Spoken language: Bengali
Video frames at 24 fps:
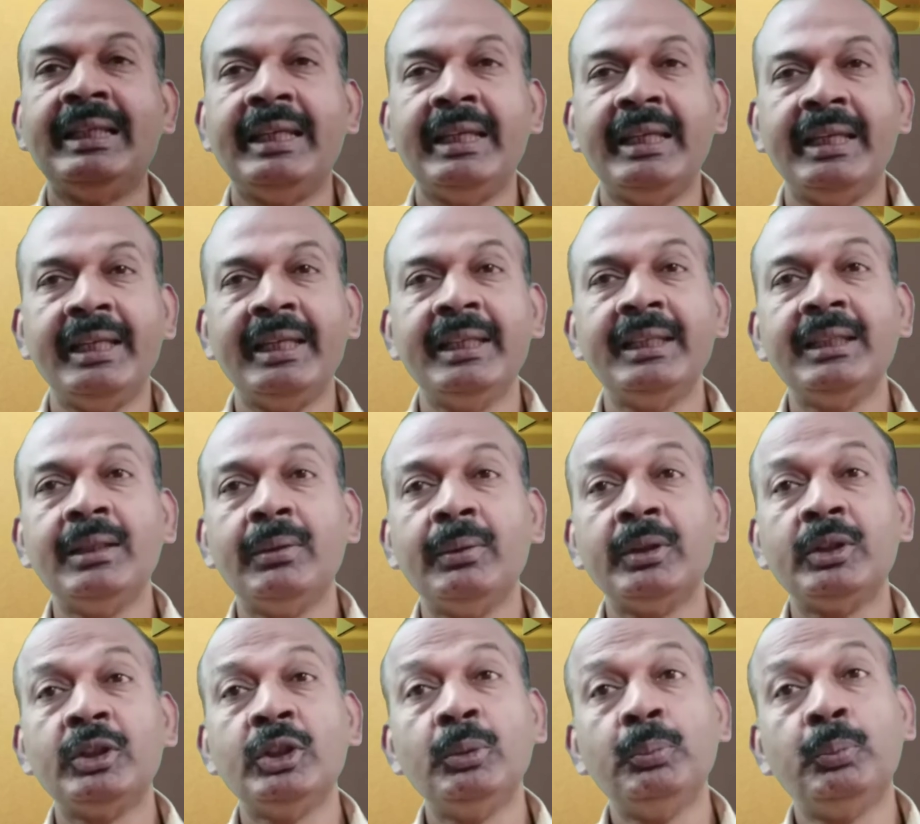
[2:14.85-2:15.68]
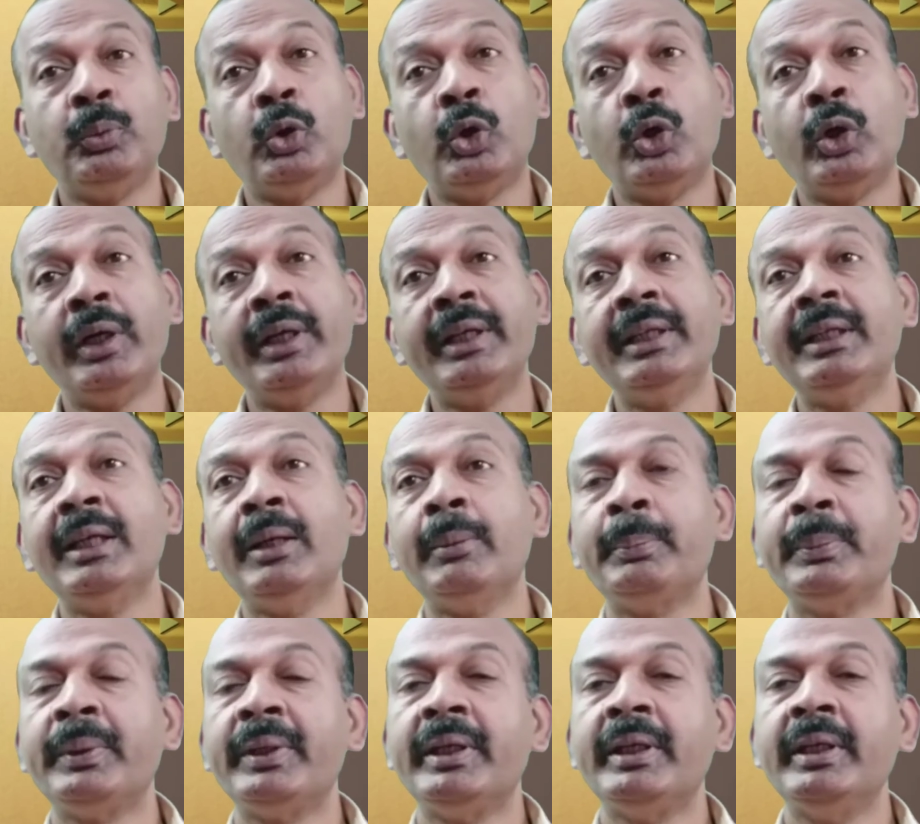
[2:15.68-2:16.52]
হেরে যাওয়াতে ভয় না
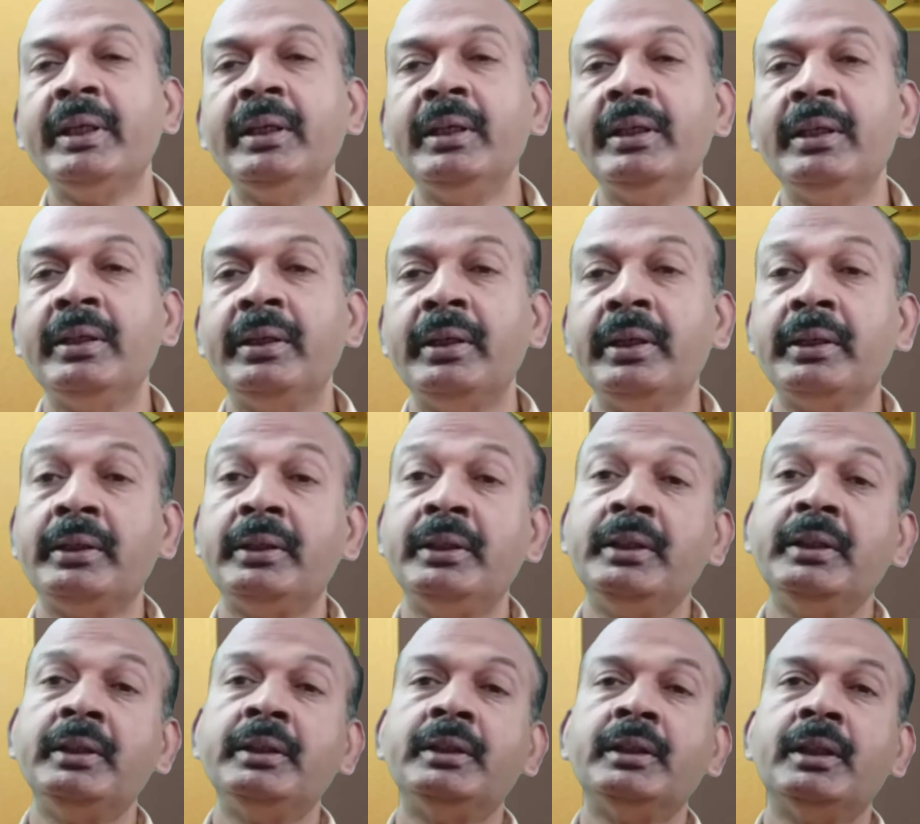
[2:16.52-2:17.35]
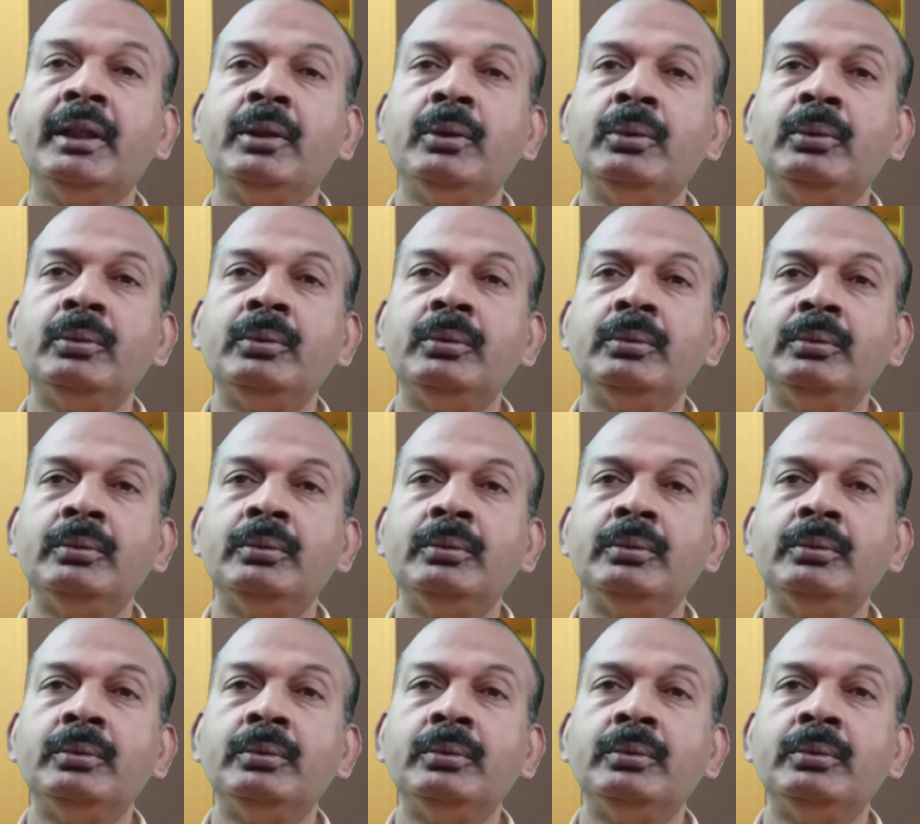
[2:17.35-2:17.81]
পেয়ে এগিয়ে যাও